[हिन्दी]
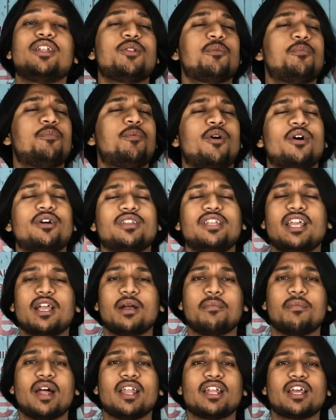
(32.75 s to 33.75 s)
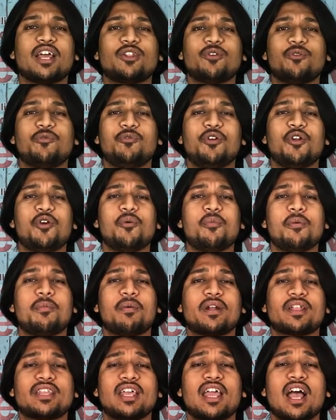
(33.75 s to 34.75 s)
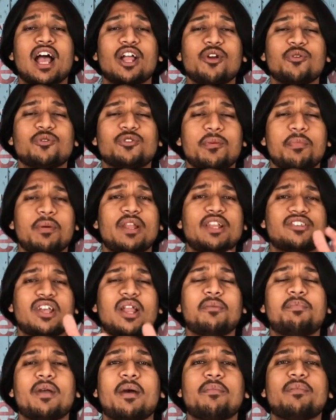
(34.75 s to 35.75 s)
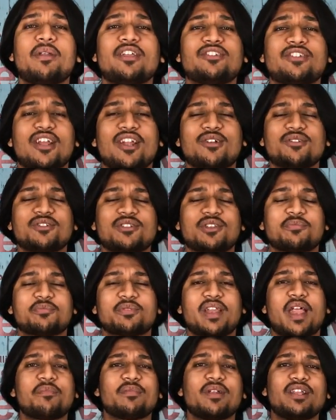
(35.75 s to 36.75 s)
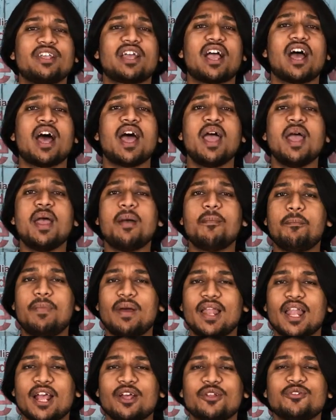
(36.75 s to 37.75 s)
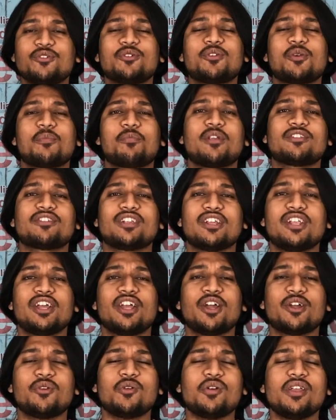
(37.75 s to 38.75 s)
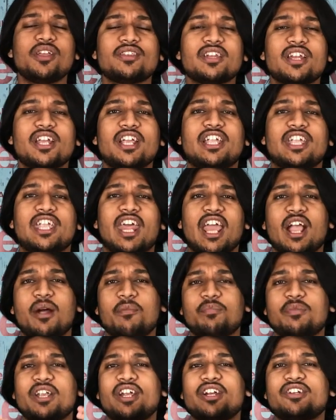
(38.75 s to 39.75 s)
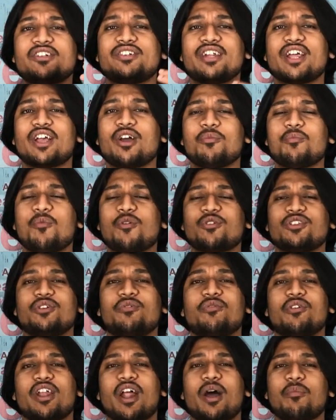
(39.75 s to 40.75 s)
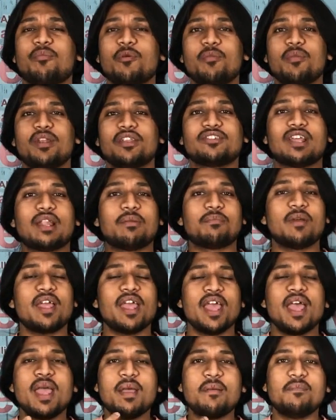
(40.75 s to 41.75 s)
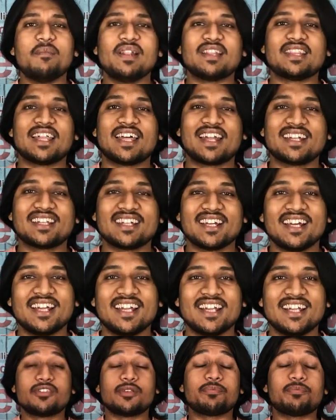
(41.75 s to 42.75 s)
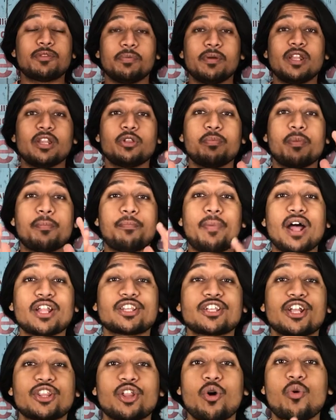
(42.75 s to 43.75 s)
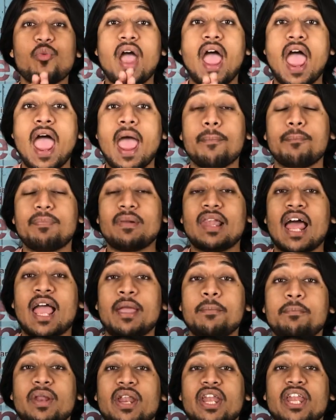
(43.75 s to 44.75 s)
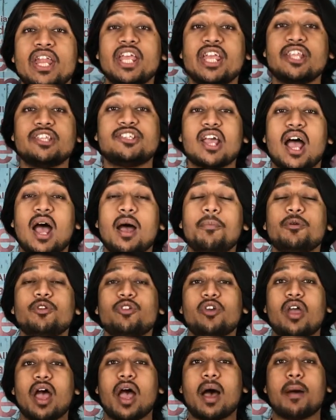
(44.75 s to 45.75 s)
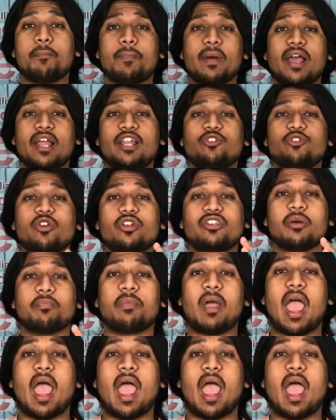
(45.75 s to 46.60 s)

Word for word: तो बहुत ही कमाल का है तो वीडियो में बढ़ते हैं आगे उससे पहले चैनल पर आप नए चैनल को सब्सक्राइब करिएगा बेलाइकन जो प्रेस प्रेस करिएगा क्योंकि इस तरह की टेक अपडेट टेक अनबॉक्सिंग वगैरह आपको मेरे चैनल पर मिलता रहता है सबसे पहले तो मैं बात करता हूं ऐप लाइब्रेरी की जहां पे जो है आप पहले जो है जब